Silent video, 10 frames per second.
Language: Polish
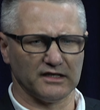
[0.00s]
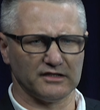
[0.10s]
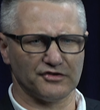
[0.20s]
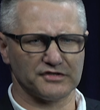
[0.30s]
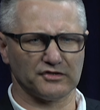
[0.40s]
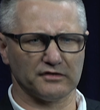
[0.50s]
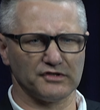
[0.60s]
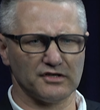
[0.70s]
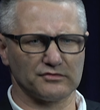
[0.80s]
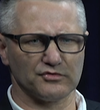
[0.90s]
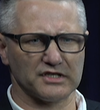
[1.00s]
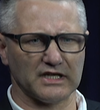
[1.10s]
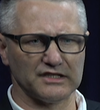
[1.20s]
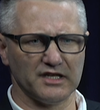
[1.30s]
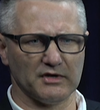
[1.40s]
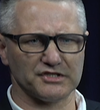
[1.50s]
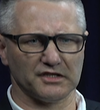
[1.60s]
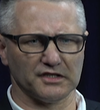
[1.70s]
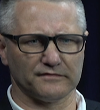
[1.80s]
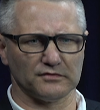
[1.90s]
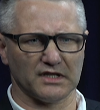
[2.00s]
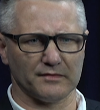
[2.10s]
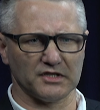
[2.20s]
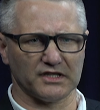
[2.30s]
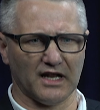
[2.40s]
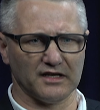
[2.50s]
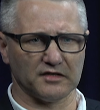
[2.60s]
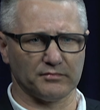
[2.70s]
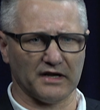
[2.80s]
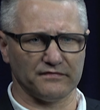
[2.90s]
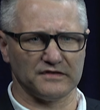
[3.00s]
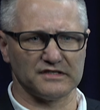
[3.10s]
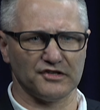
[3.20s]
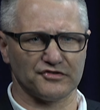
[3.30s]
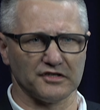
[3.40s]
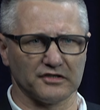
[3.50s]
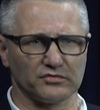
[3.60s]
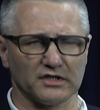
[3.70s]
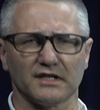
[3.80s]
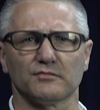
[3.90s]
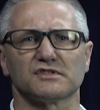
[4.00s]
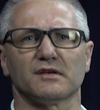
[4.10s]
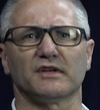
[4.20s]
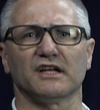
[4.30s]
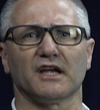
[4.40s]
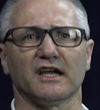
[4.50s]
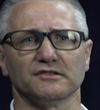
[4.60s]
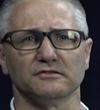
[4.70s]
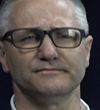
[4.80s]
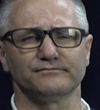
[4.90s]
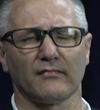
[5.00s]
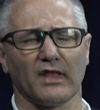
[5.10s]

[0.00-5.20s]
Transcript: I doszedł do wniosku, że nie ma żadnych fundamentalnych praw fizycznych, które temu zabraniają,